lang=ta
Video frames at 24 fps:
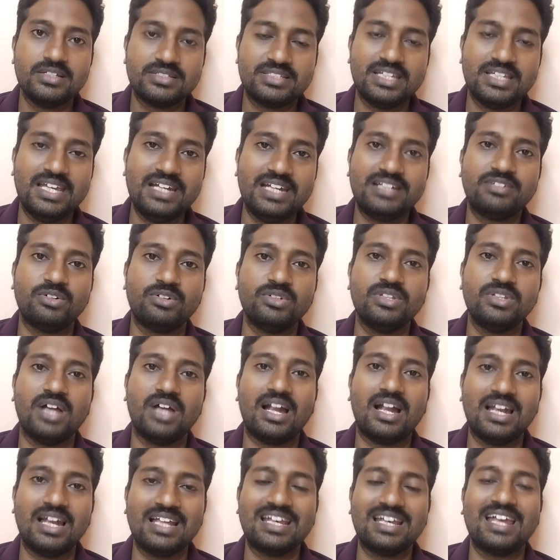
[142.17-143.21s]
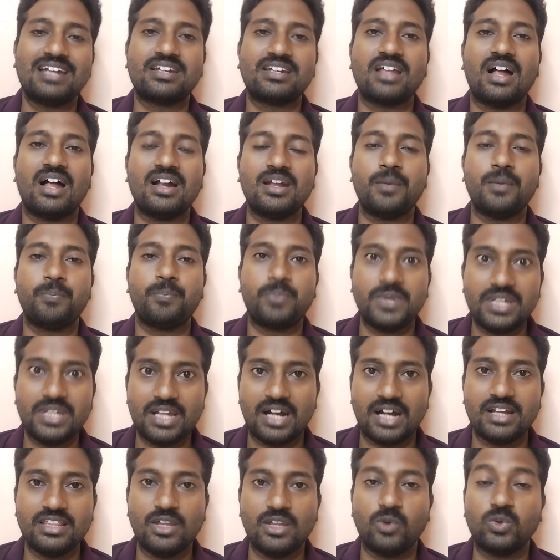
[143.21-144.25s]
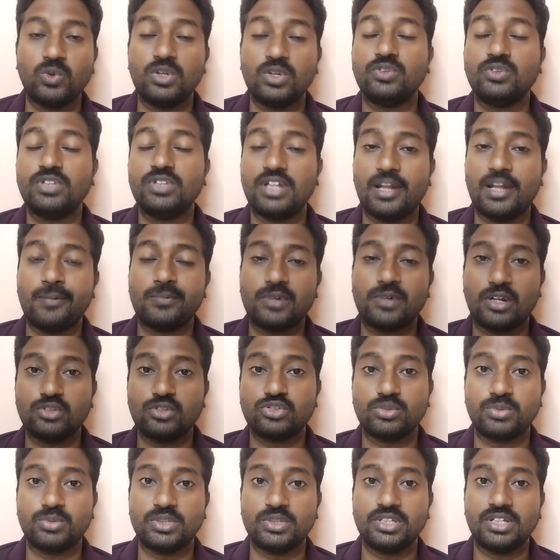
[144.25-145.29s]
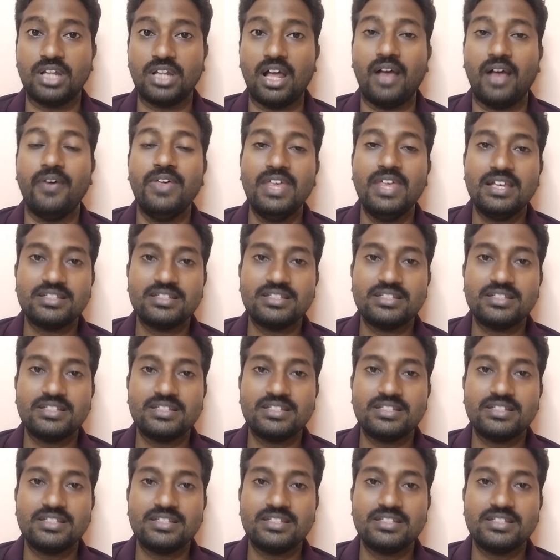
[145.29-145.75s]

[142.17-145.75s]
சீட் வந்து அலகேட் ஆன பின்னாடி தான் உங்களை வந்து என்ன பண்ணுறான்னு சொல்லி பார்த்தீங்கன்னா